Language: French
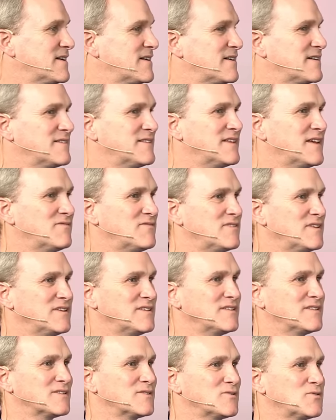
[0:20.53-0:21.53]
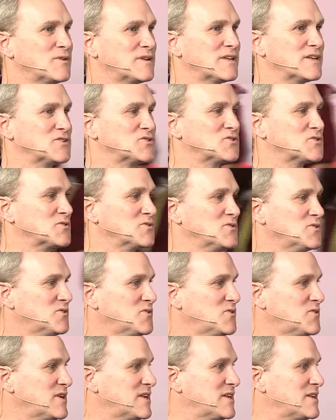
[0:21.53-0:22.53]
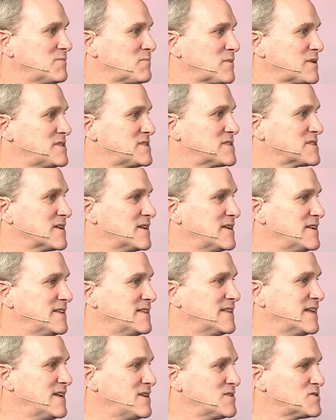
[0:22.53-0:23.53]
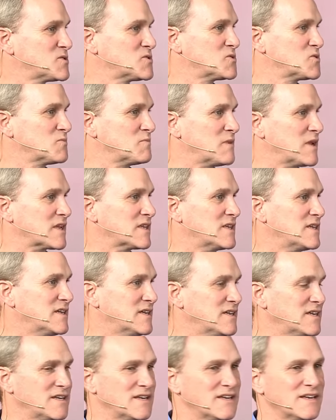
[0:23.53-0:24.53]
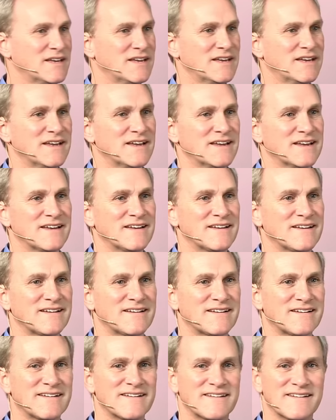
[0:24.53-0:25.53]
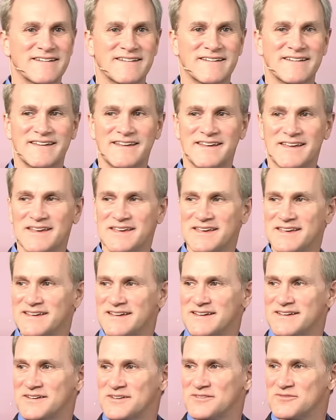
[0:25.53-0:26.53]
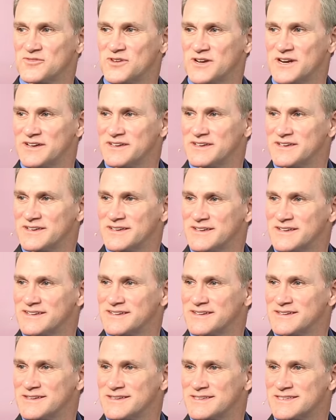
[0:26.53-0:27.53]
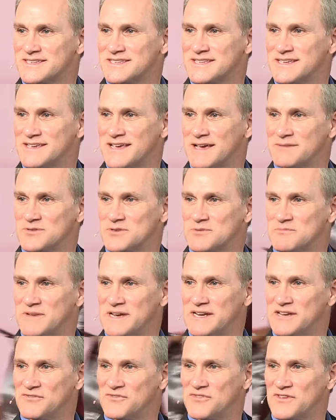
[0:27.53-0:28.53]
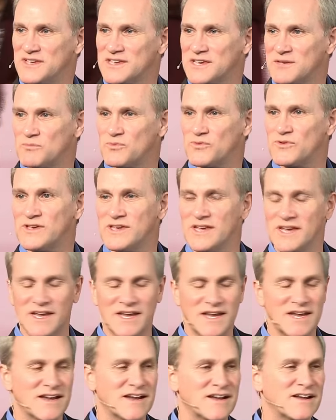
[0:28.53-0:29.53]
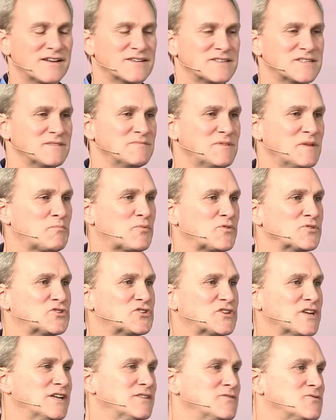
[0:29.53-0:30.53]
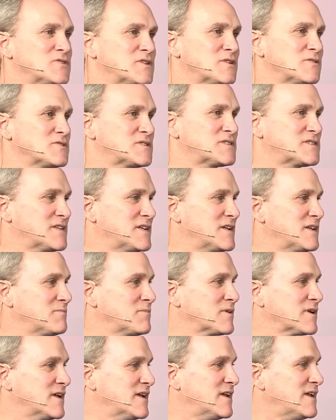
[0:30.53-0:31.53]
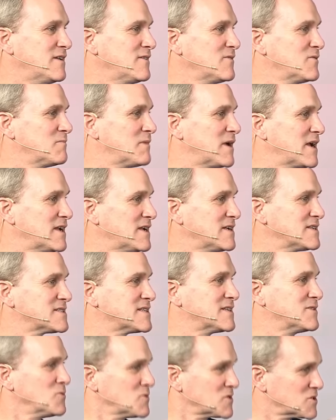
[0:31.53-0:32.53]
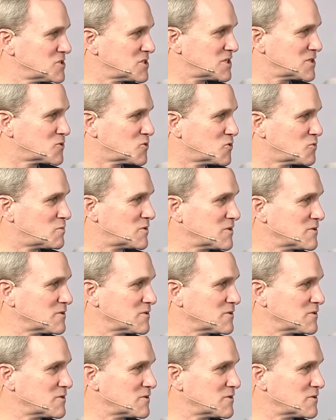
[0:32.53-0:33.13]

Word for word: David Kukejo et Prisca Linet se sont mariés. et voilà, c'était absolument magnifique. Et puis, euh, samedi prochain, nous allons célébrer le mariage d'un autre jeune couple.